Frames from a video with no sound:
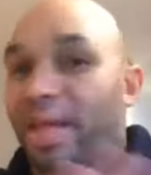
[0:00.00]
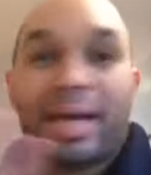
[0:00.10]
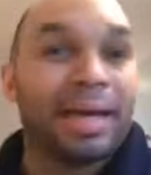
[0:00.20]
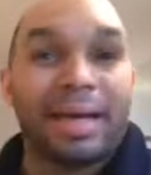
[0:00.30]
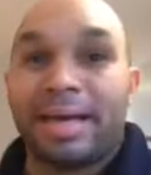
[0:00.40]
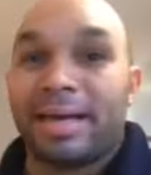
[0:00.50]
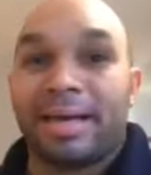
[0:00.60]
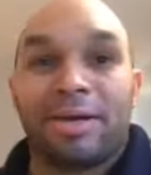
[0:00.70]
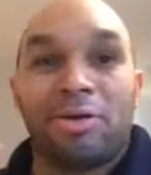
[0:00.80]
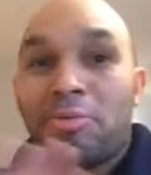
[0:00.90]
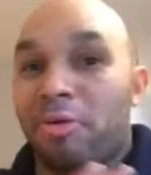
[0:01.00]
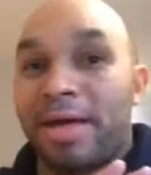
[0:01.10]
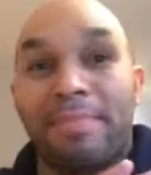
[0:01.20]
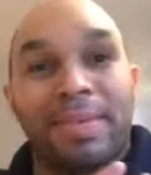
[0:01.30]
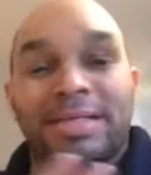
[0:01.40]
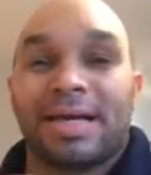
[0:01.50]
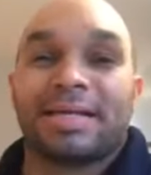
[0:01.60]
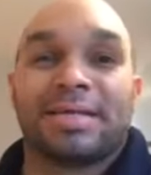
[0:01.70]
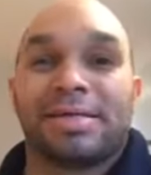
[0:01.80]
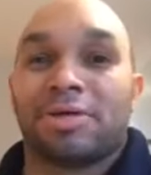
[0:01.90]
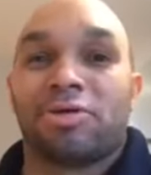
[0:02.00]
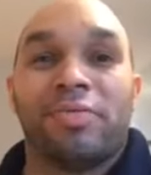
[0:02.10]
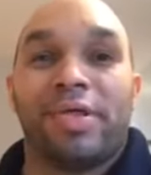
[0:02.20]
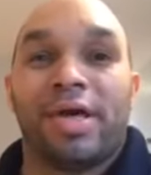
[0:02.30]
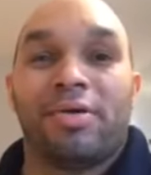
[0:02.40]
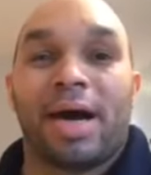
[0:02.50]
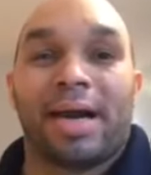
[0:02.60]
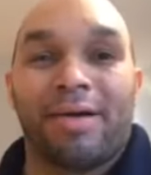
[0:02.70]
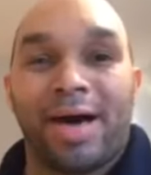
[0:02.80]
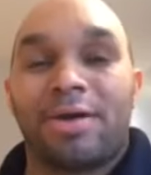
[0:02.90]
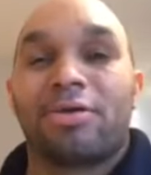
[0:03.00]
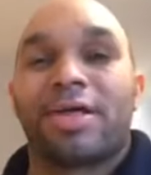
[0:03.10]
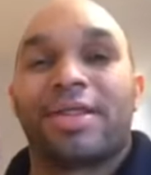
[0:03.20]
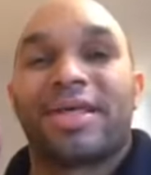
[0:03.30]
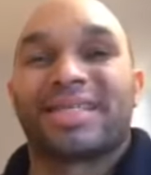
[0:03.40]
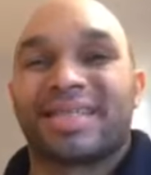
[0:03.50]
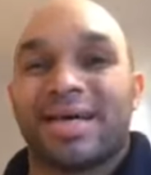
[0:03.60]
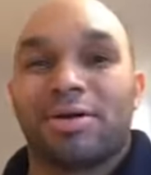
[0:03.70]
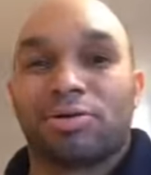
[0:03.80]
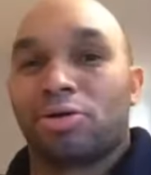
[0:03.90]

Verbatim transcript: eh, lo voy a empezar a hacer ya estos videos, a grabarlo desde cero,